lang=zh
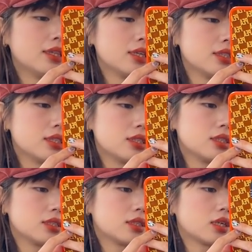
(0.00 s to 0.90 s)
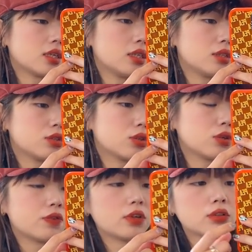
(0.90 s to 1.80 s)
那这次的一
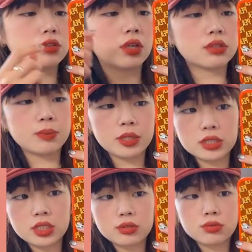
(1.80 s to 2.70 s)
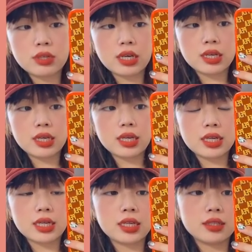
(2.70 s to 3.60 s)
周 vlog 就到这边结束啦，
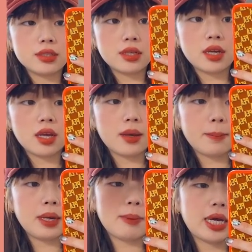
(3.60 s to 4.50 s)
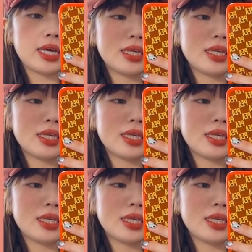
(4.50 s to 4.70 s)
拜拜。